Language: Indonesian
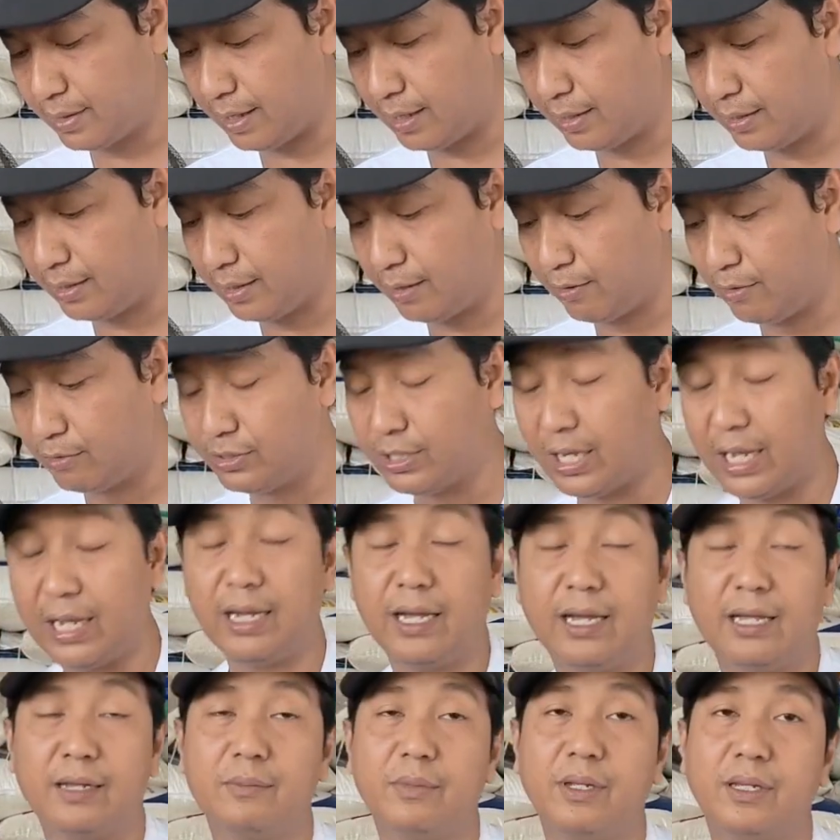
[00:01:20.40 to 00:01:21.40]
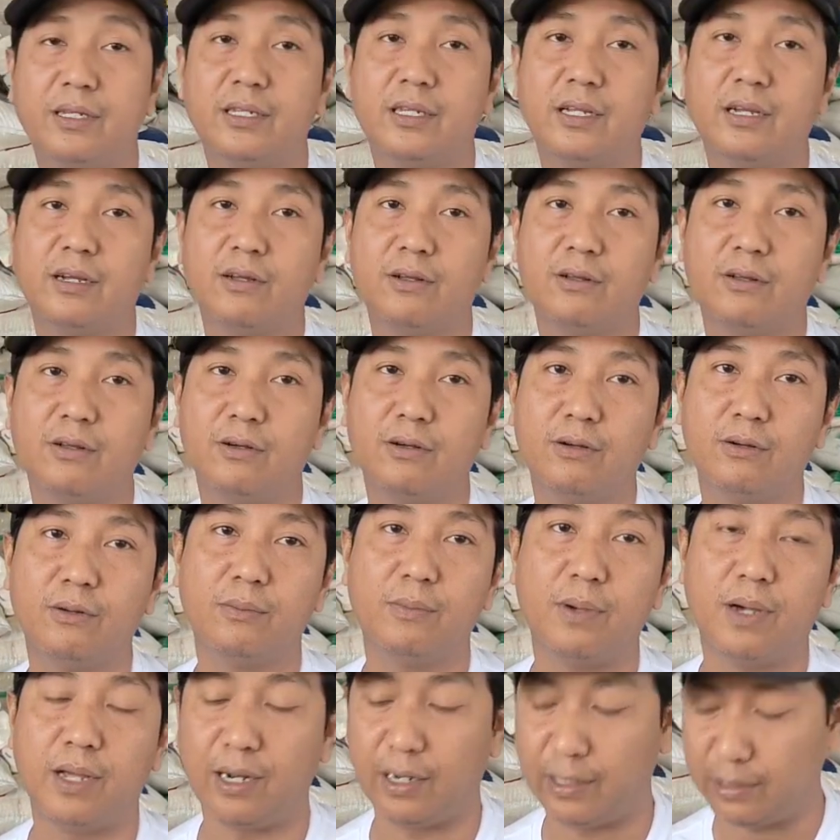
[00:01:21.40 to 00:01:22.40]
nggak ada lonjakan biasanya kalau
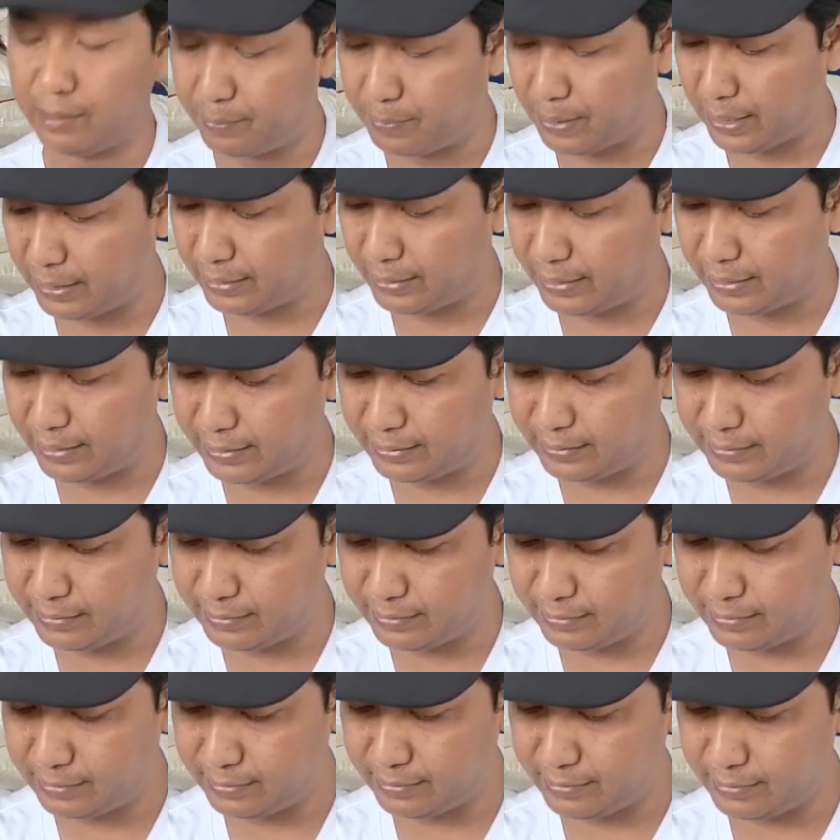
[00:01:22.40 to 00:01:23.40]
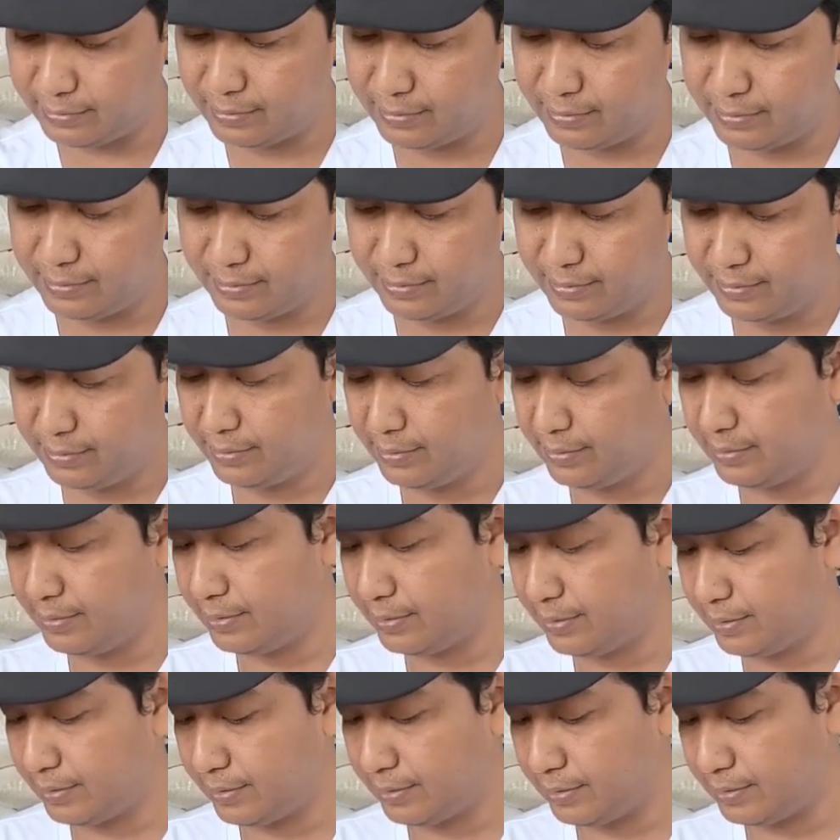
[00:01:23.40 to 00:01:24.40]
barangnya banyak kan
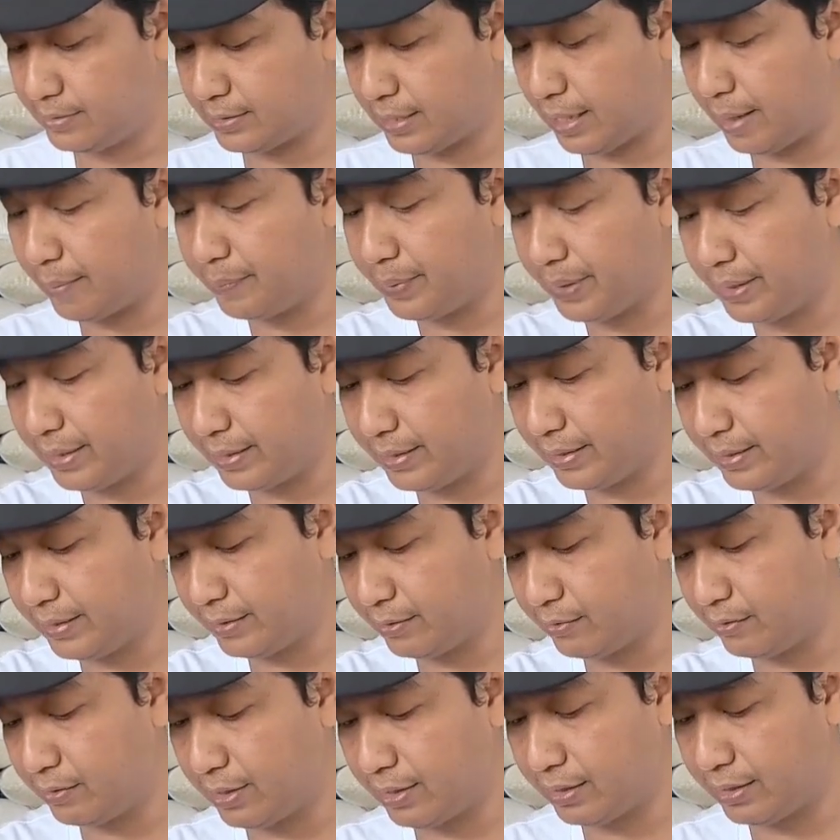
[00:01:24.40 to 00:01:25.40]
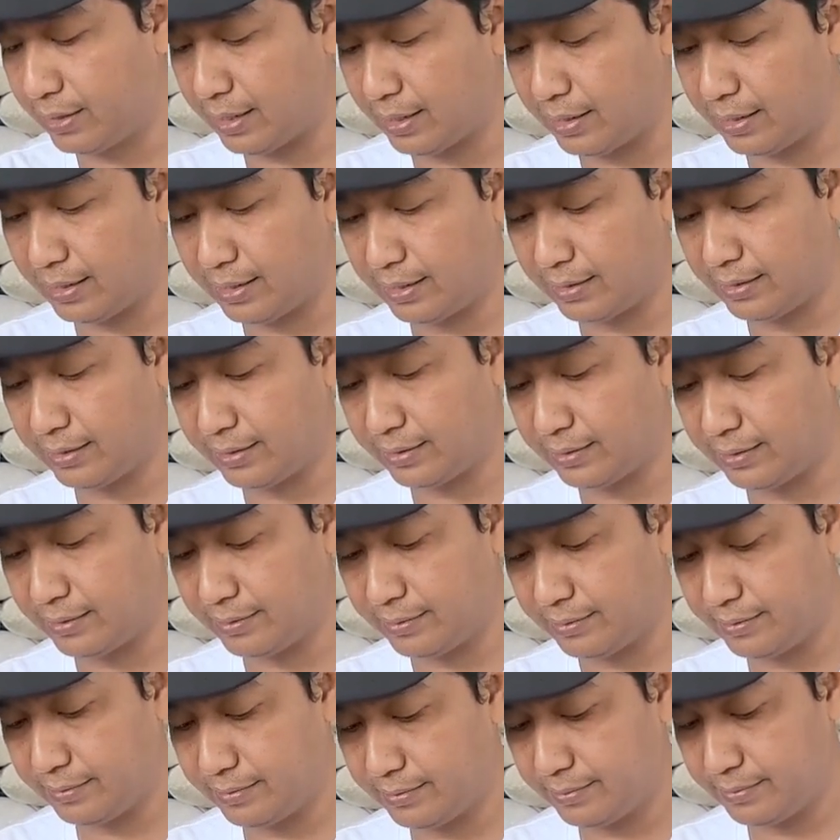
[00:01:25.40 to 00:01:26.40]
stabil hitungan harganya
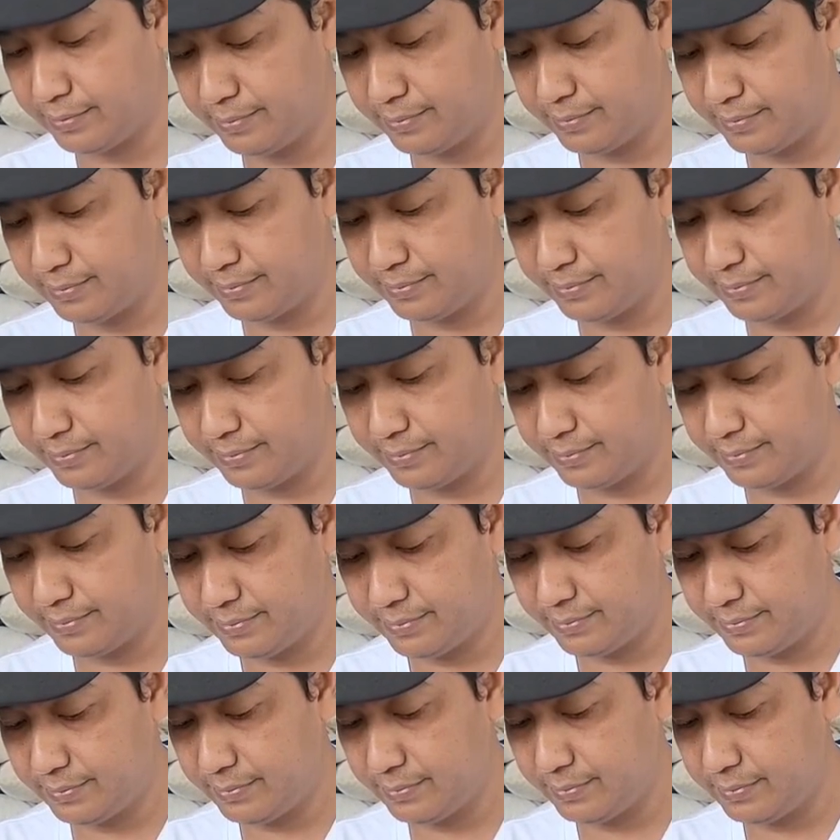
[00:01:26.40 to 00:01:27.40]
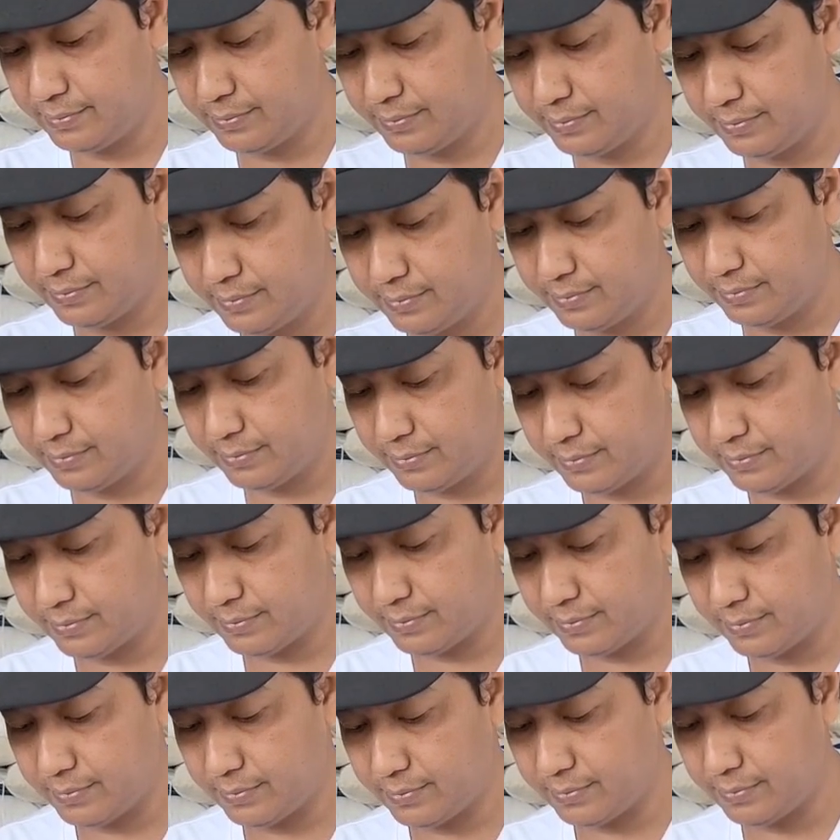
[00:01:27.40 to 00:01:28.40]
hmm. ada keluhan nggak
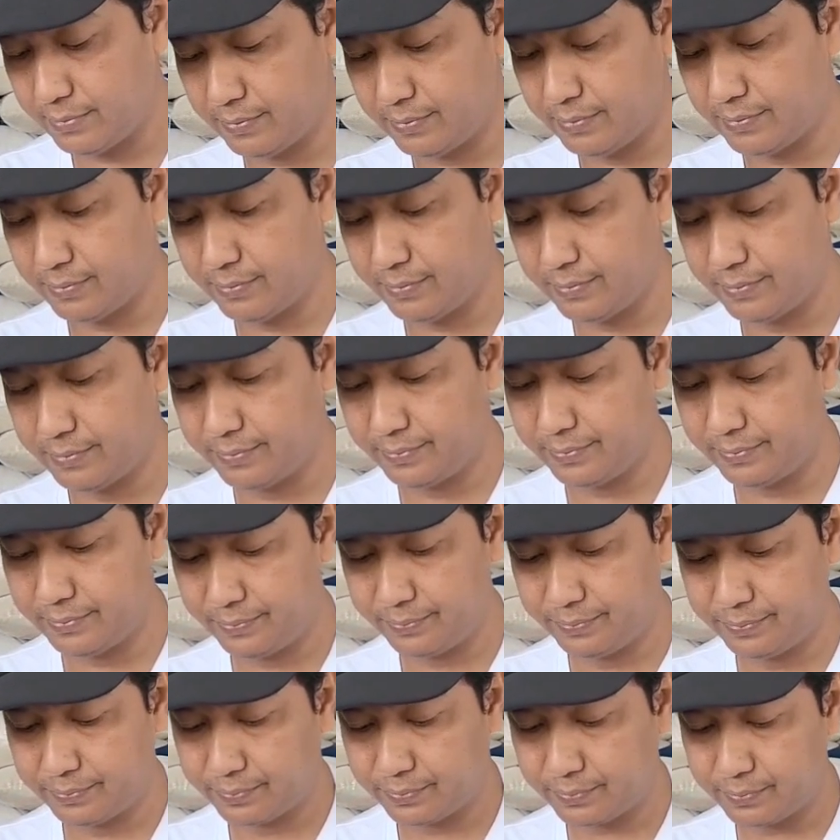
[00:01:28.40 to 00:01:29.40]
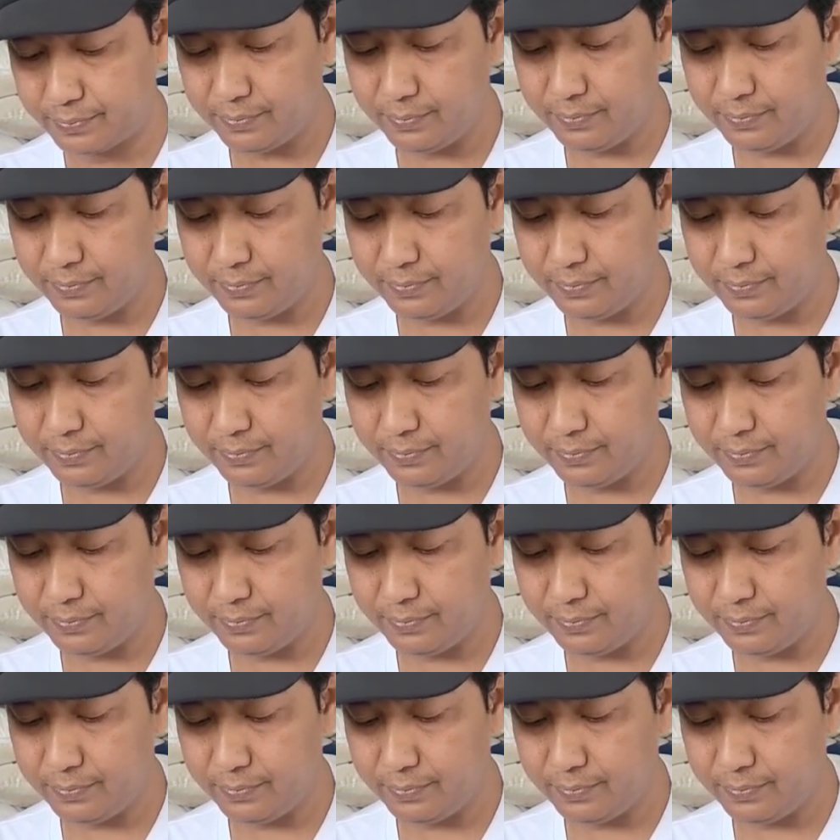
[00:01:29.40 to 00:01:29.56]
dari pembeli pak